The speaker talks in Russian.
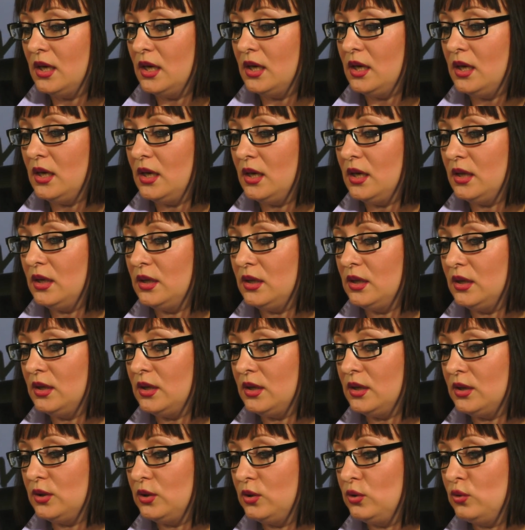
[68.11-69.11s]

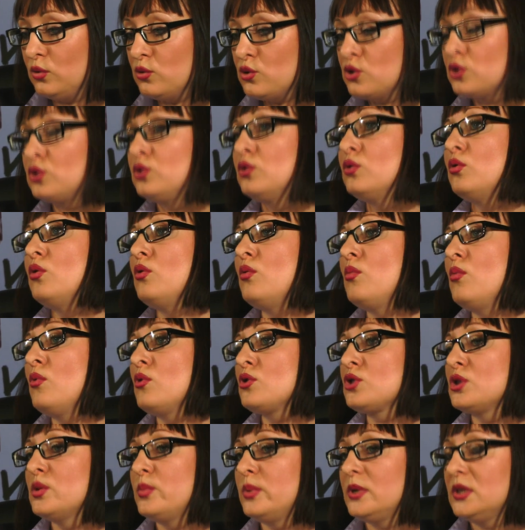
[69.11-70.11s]
а, э, то, что
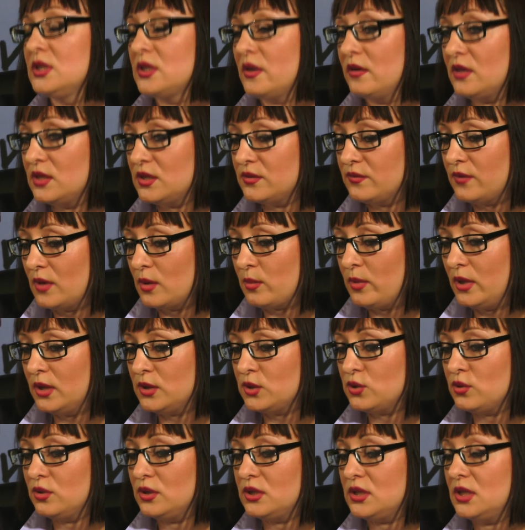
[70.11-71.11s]
можно предоставлять
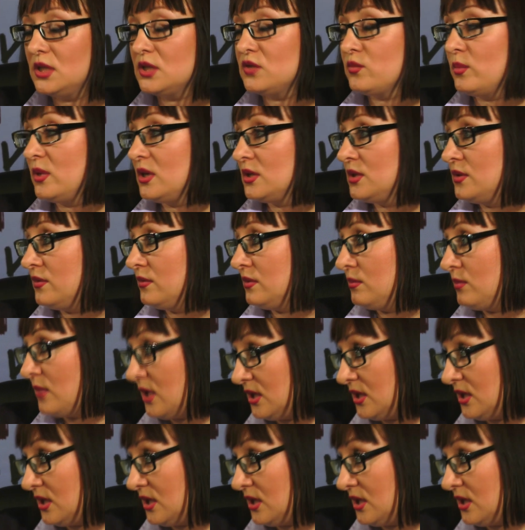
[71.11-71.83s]
информацию из средств массовой,